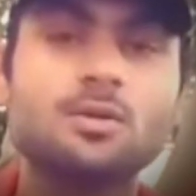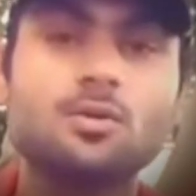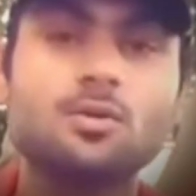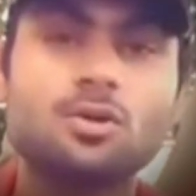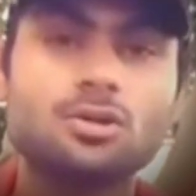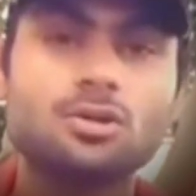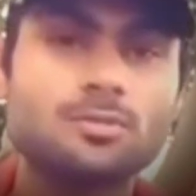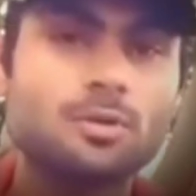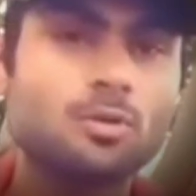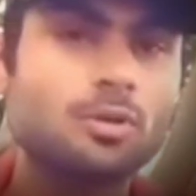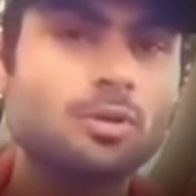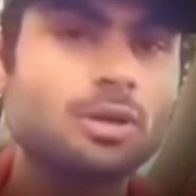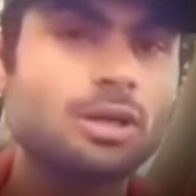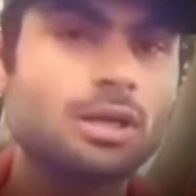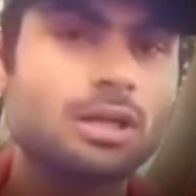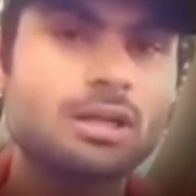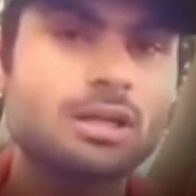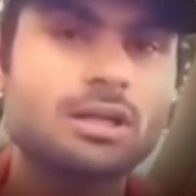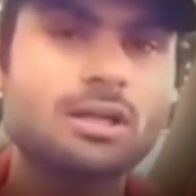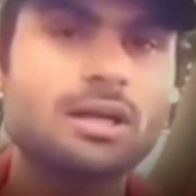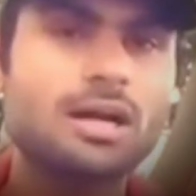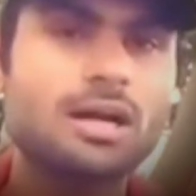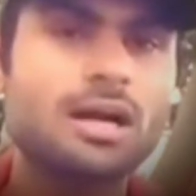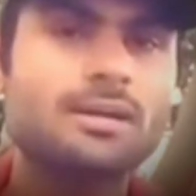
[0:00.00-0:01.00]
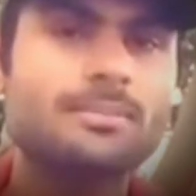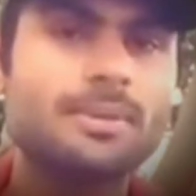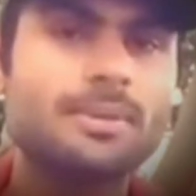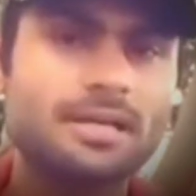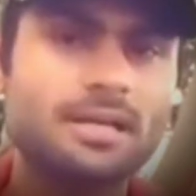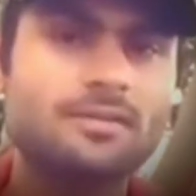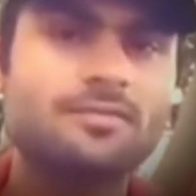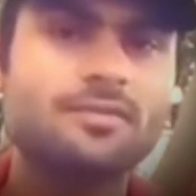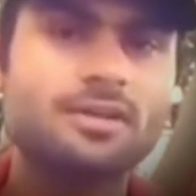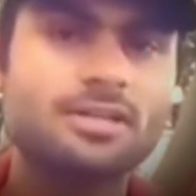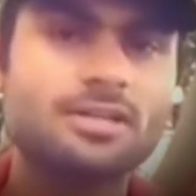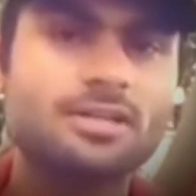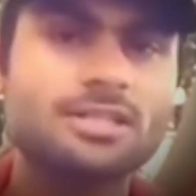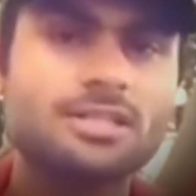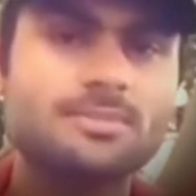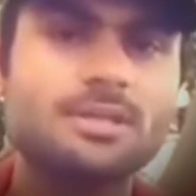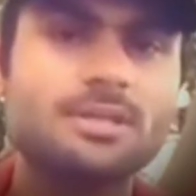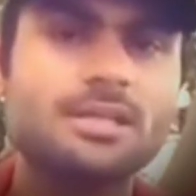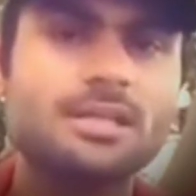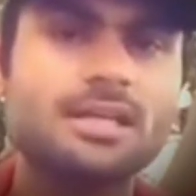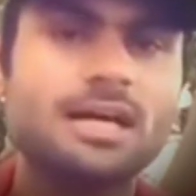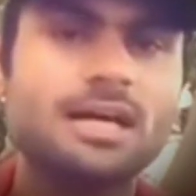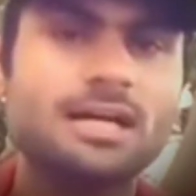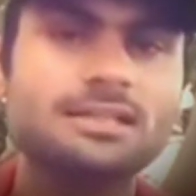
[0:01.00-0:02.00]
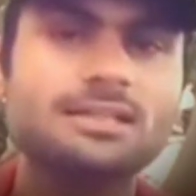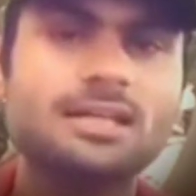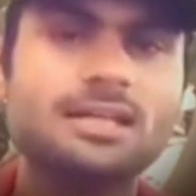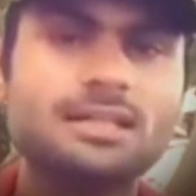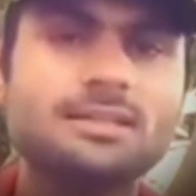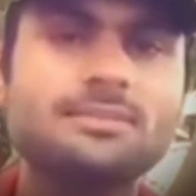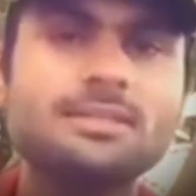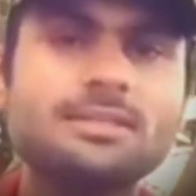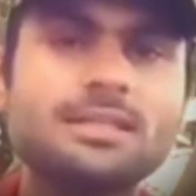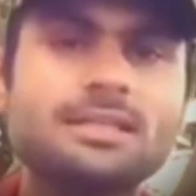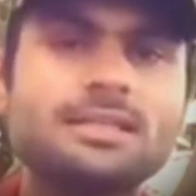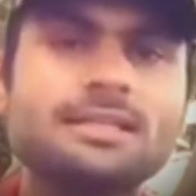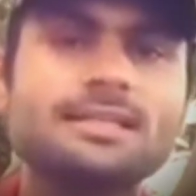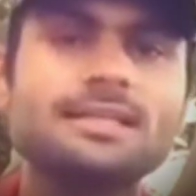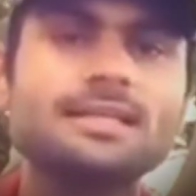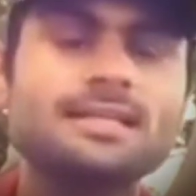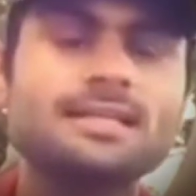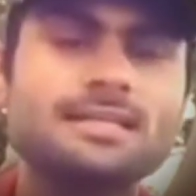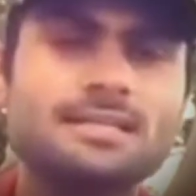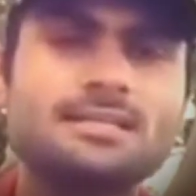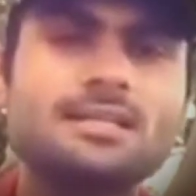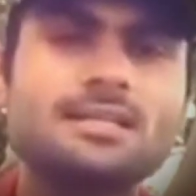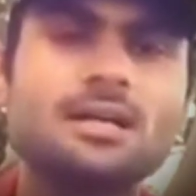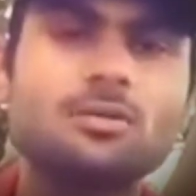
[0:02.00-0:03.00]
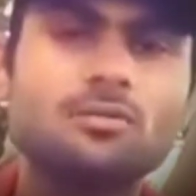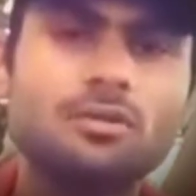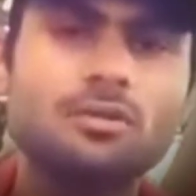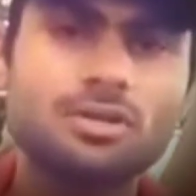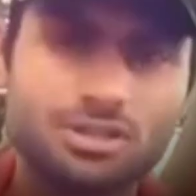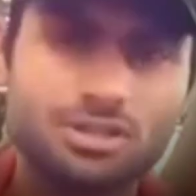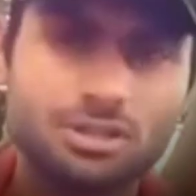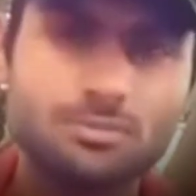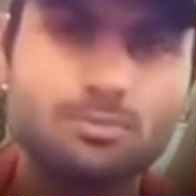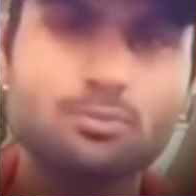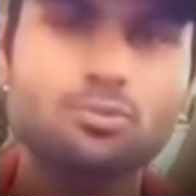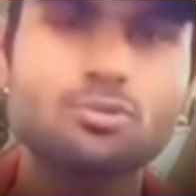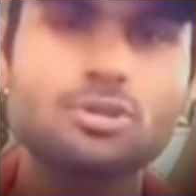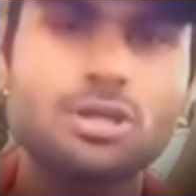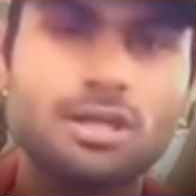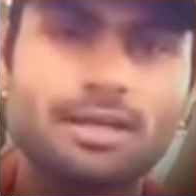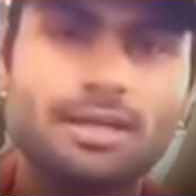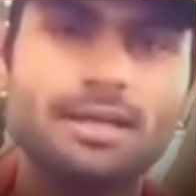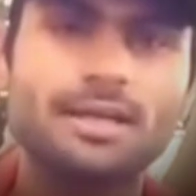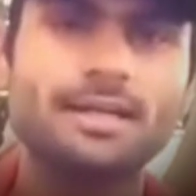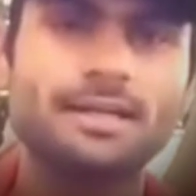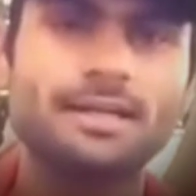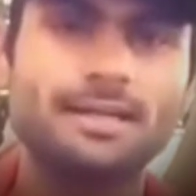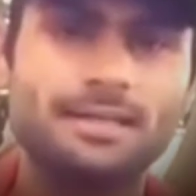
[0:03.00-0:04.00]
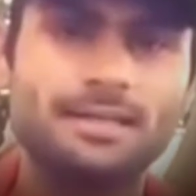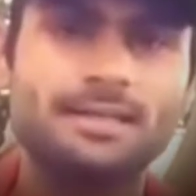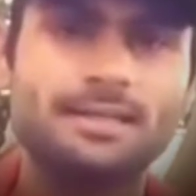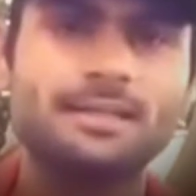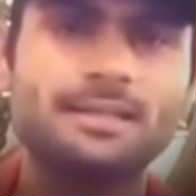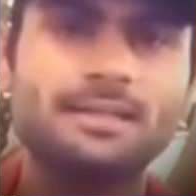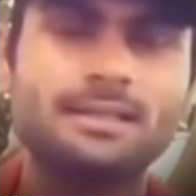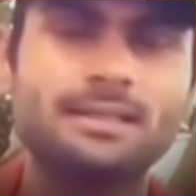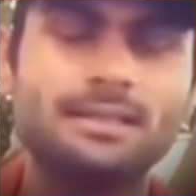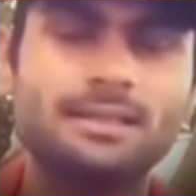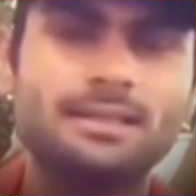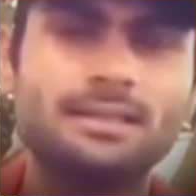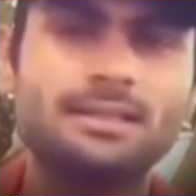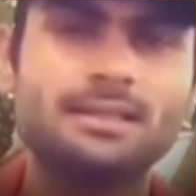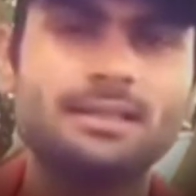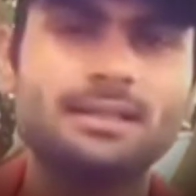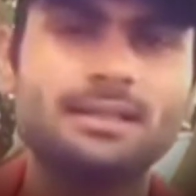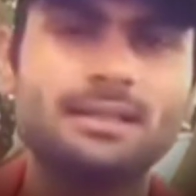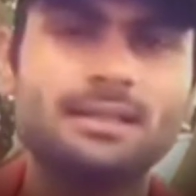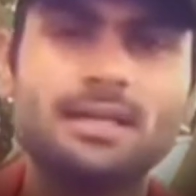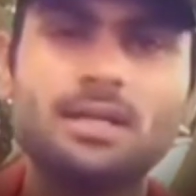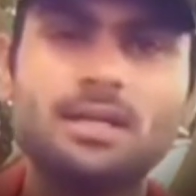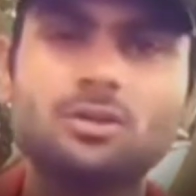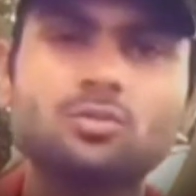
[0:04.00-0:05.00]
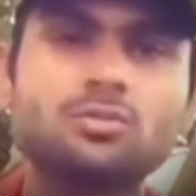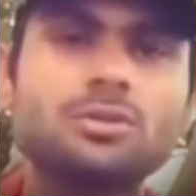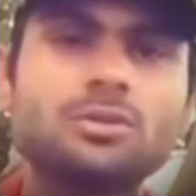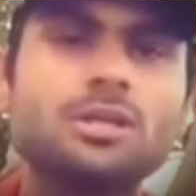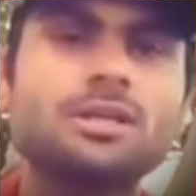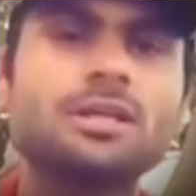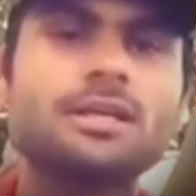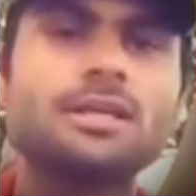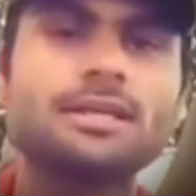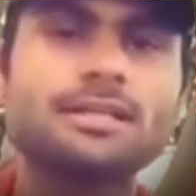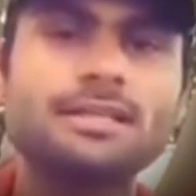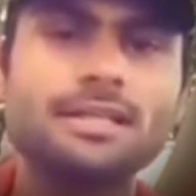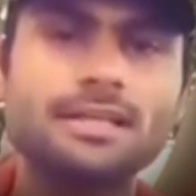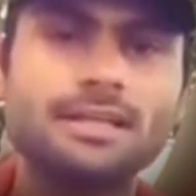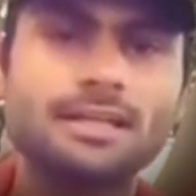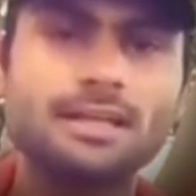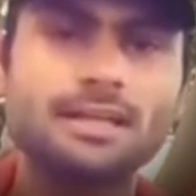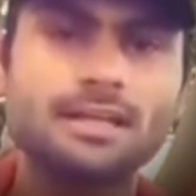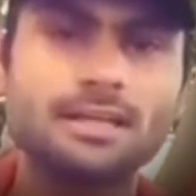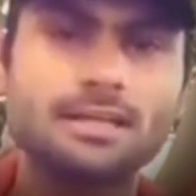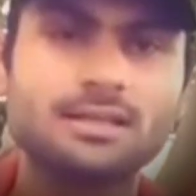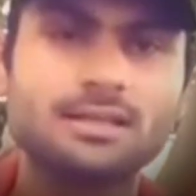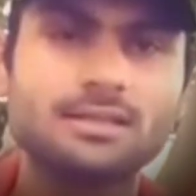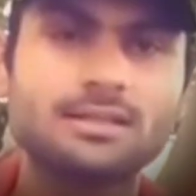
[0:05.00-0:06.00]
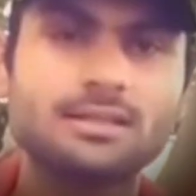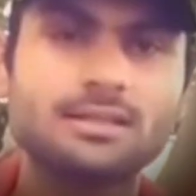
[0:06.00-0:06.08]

और इसमें कोई अलंकार मेटाफर सिमले आदि आदि भी नहीं है सीधा क्वेश्चन पूछा गया है क्या तुमने नहीं देखा